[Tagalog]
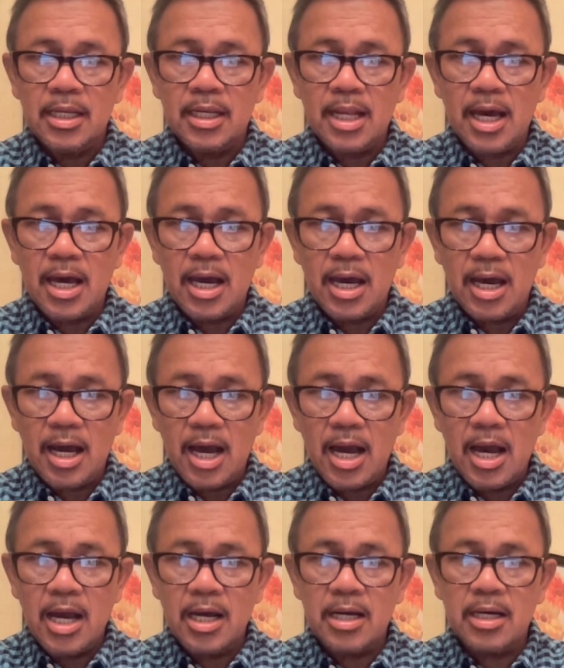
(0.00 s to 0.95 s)
na
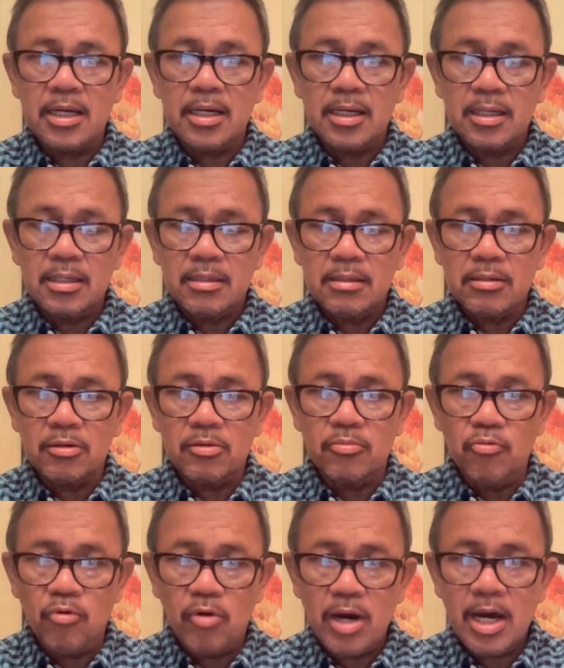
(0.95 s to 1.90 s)
ang
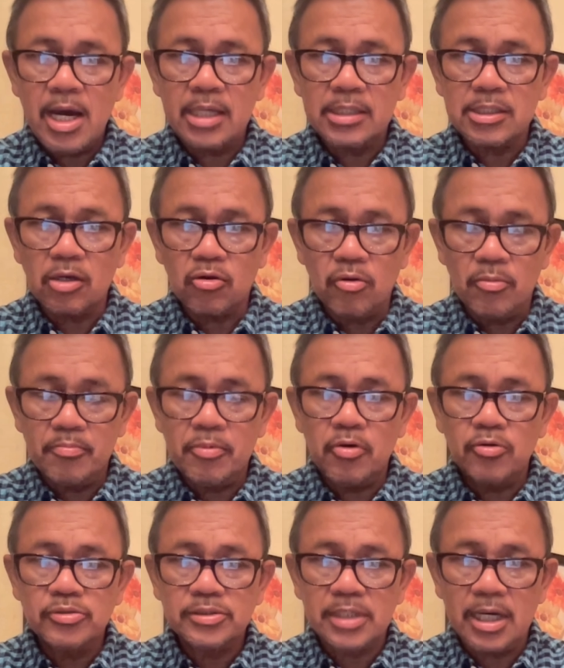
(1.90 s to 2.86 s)
gumawa at nag-compose